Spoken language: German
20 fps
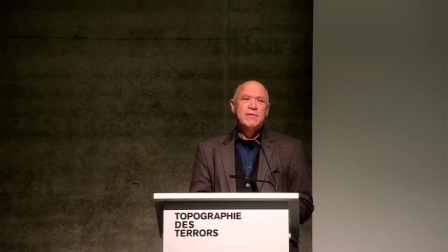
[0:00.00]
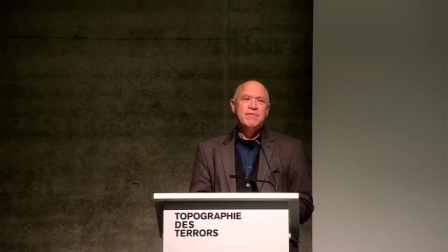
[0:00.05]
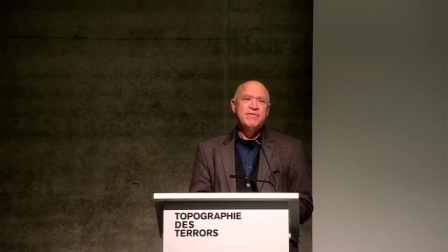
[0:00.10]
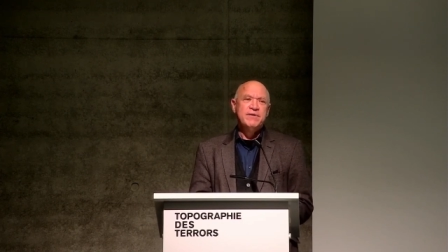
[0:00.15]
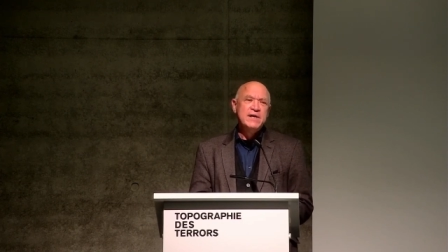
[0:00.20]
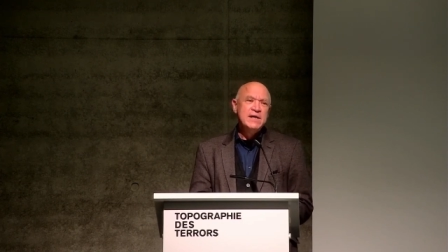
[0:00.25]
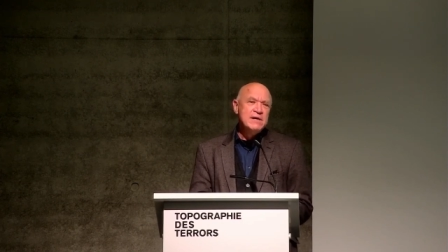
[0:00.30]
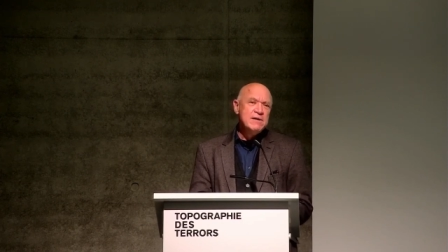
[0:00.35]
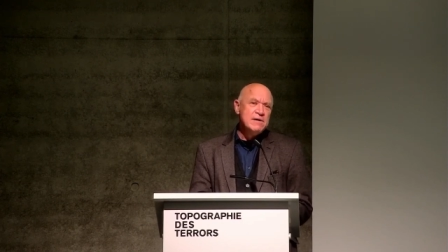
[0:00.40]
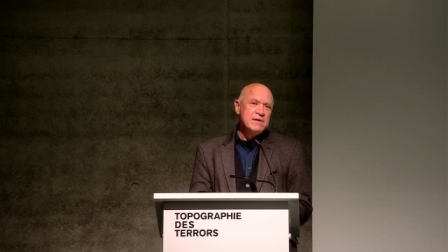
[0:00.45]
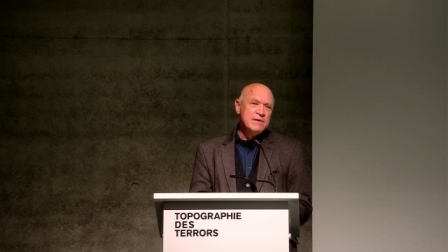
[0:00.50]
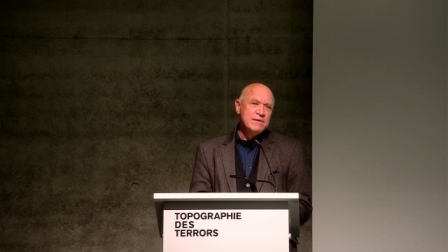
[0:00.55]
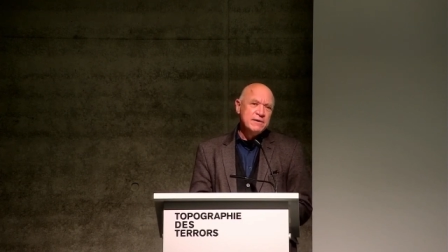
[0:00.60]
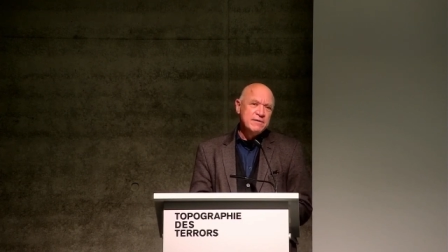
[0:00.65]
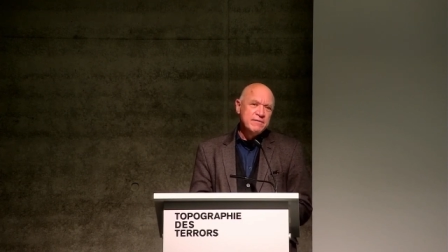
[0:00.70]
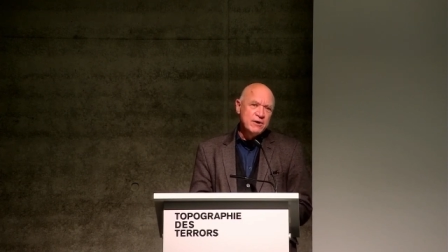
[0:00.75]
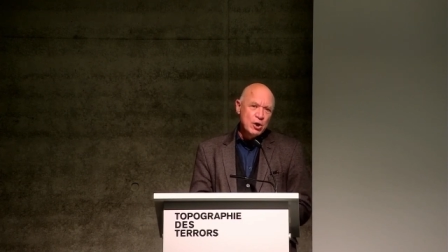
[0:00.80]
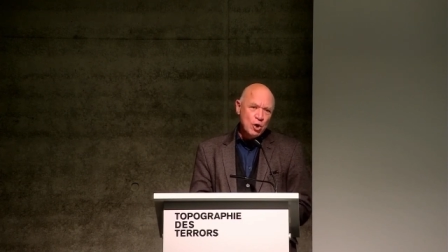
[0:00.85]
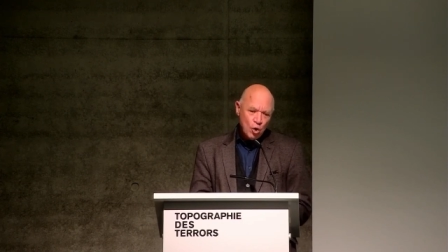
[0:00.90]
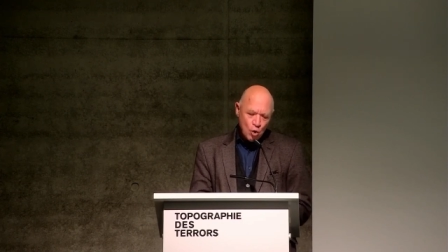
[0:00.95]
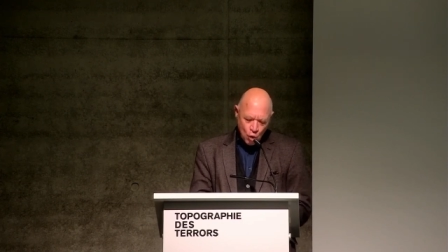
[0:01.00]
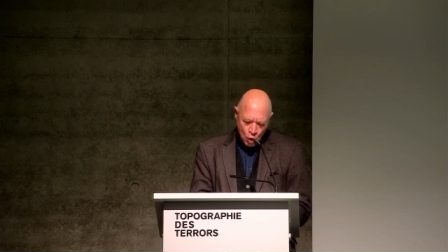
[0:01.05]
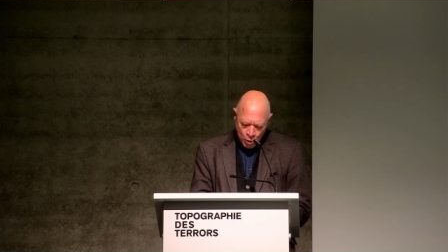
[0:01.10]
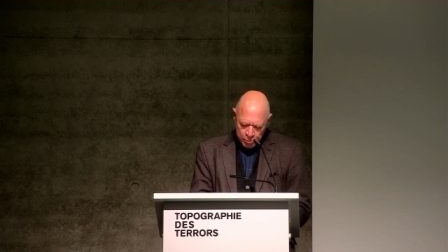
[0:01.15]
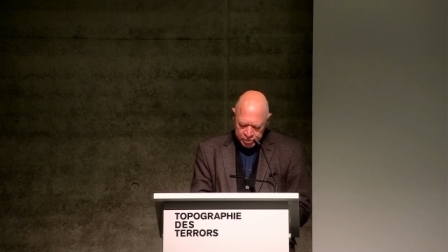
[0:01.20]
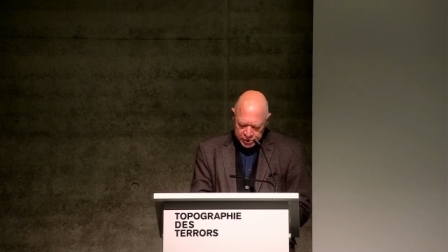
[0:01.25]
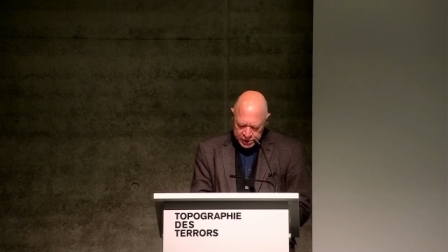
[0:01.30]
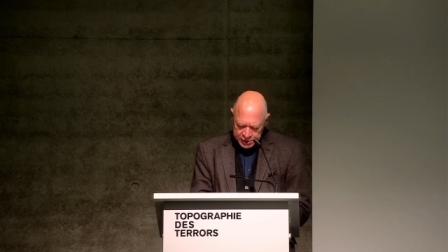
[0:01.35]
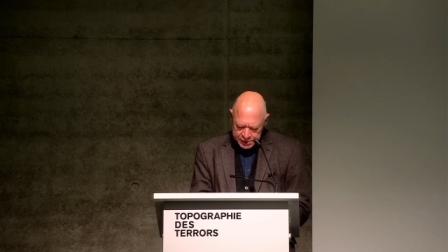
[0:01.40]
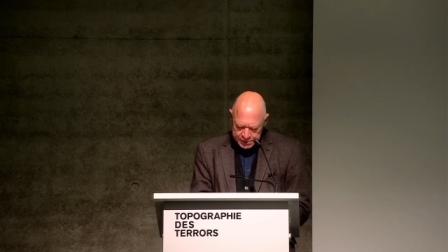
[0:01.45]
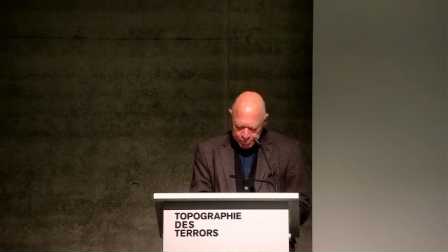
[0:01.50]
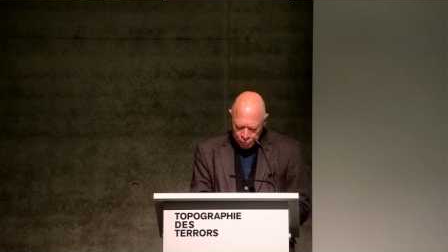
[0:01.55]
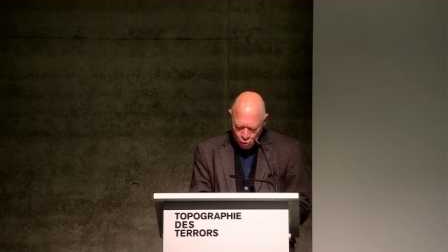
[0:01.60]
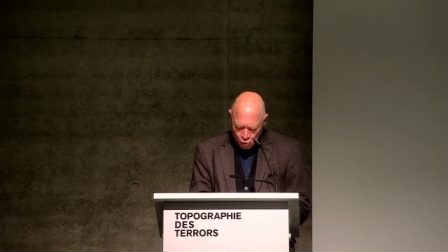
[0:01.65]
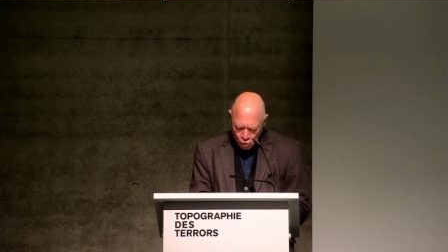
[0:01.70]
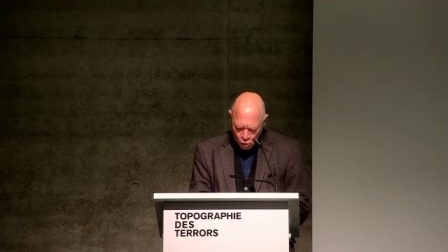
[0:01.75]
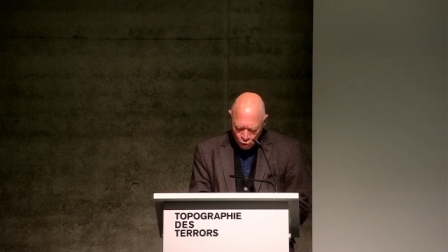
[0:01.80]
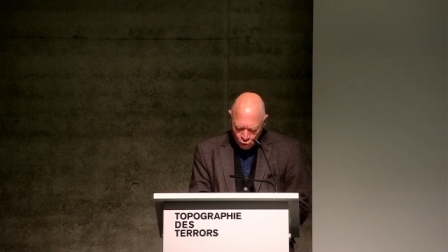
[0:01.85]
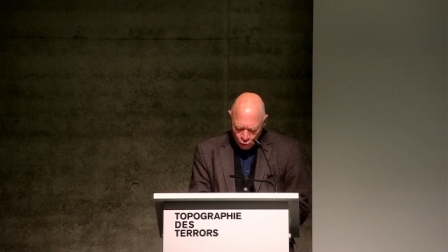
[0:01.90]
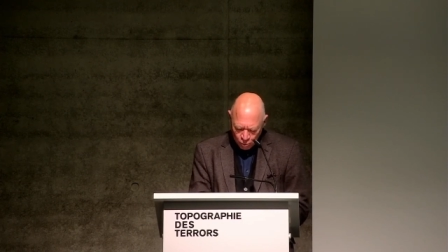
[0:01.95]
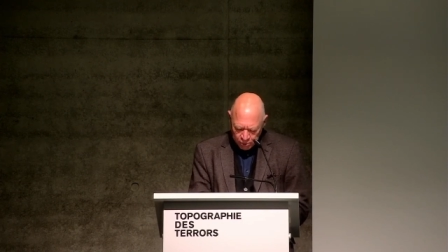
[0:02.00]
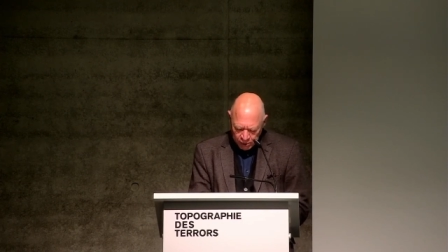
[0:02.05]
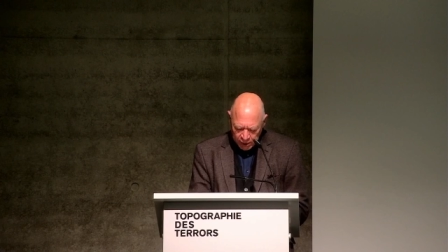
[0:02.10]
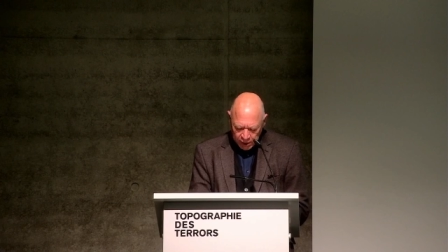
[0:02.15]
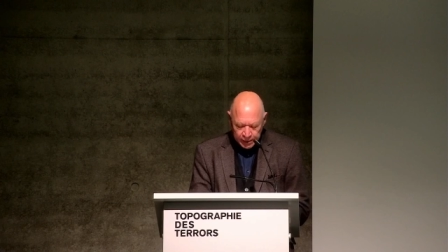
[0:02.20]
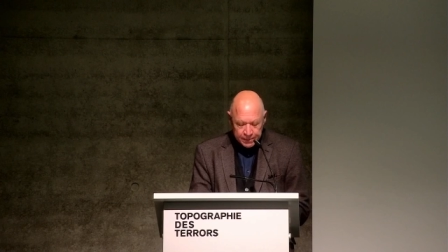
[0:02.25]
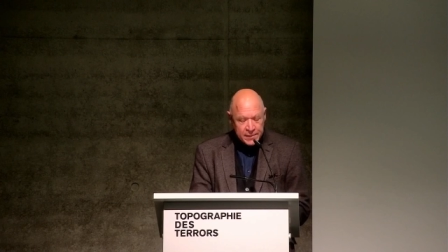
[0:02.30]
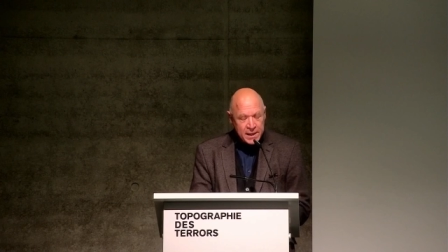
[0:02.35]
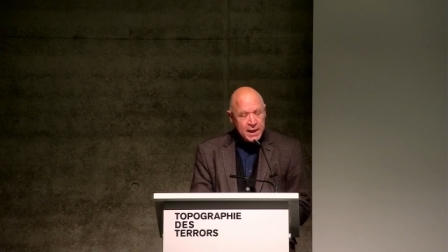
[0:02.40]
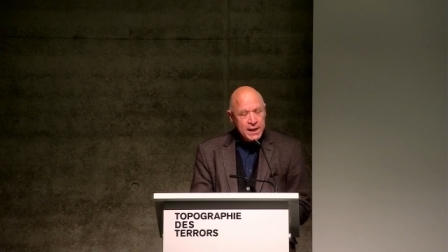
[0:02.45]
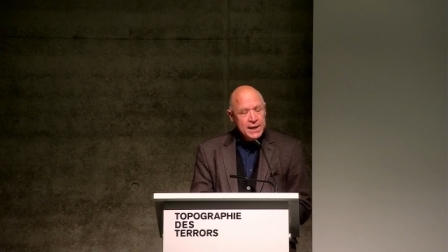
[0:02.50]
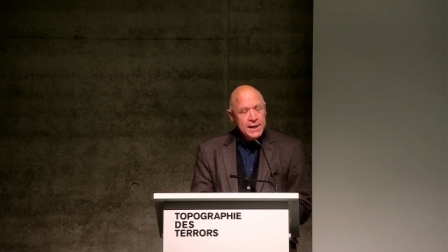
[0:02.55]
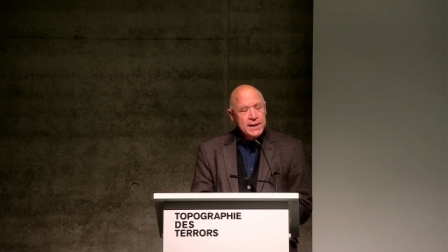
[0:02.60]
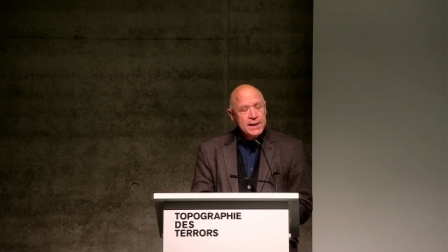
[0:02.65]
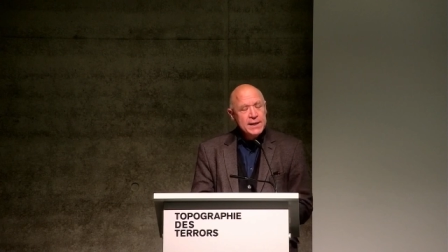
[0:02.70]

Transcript: viel gelobtes Buch über